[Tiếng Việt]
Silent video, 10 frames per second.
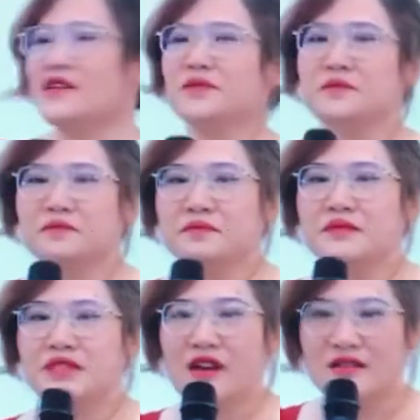nhất
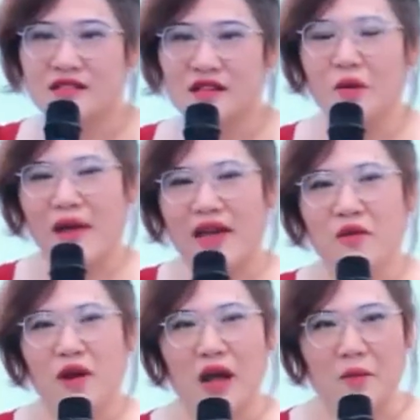cho sức khỏe
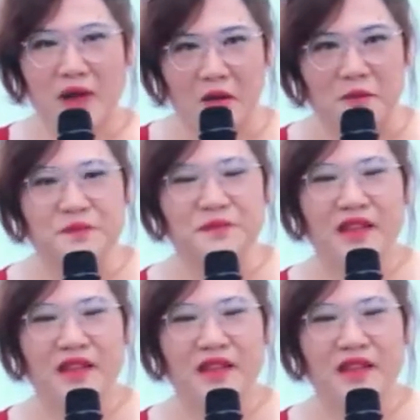của cộng đồng